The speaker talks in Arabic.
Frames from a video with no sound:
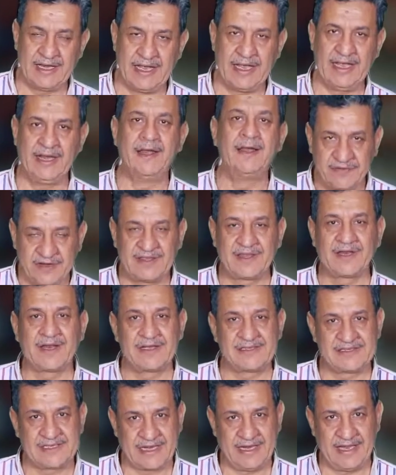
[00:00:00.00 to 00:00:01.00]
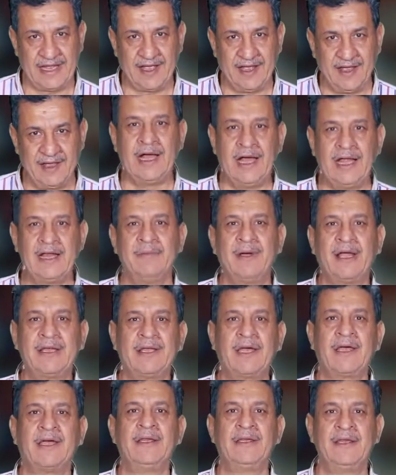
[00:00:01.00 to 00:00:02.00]
خلال فترة سريعة أنا
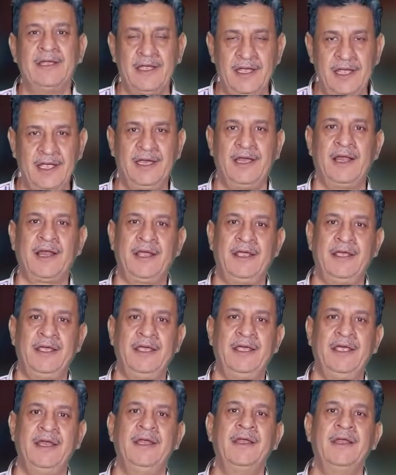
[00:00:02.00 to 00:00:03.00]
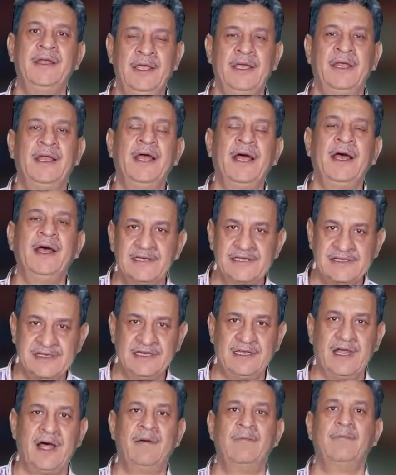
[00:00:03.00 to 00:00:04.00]
بعتقد احنا رايحين الى
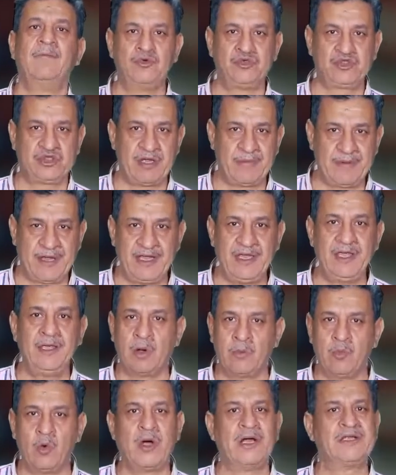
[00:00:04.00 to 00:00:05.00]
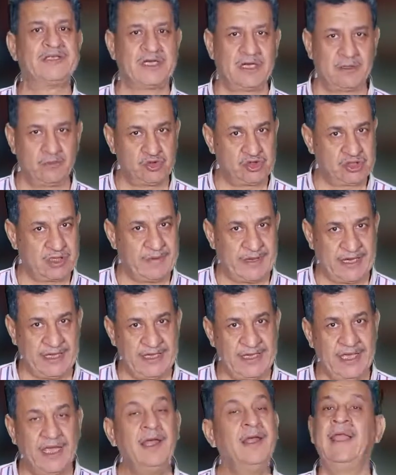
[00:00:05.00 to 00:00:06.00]
صدام مجتمعي ومواجهه
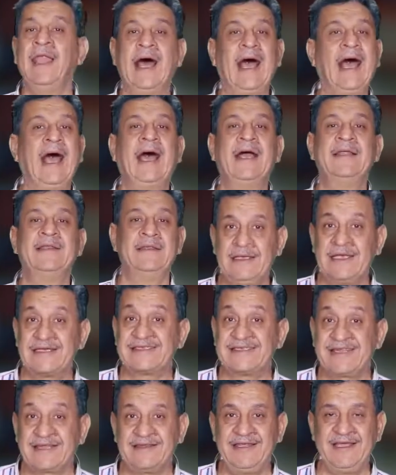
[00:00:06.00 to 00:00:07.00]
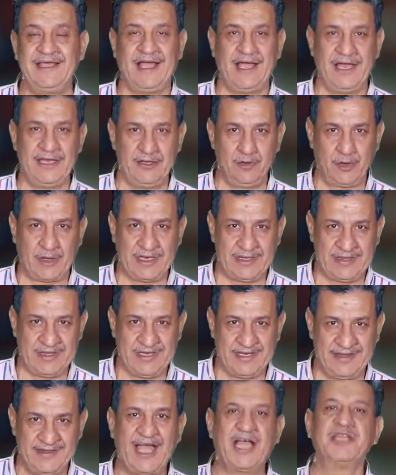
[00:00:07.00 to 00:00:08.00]
مجتمعيه لا احد يستطيع ان
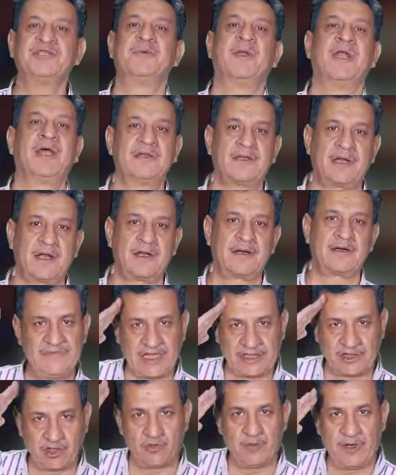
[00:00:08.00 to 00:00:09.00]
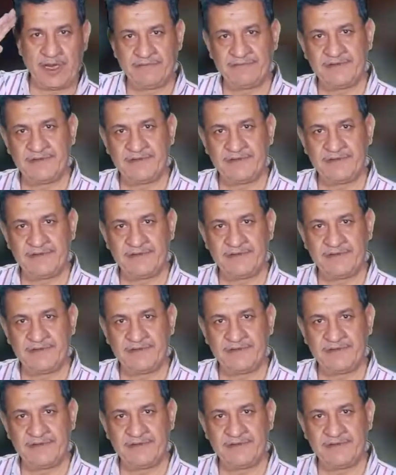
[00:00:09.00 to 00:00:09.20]
يحدد حجم الاضرار يعطيكم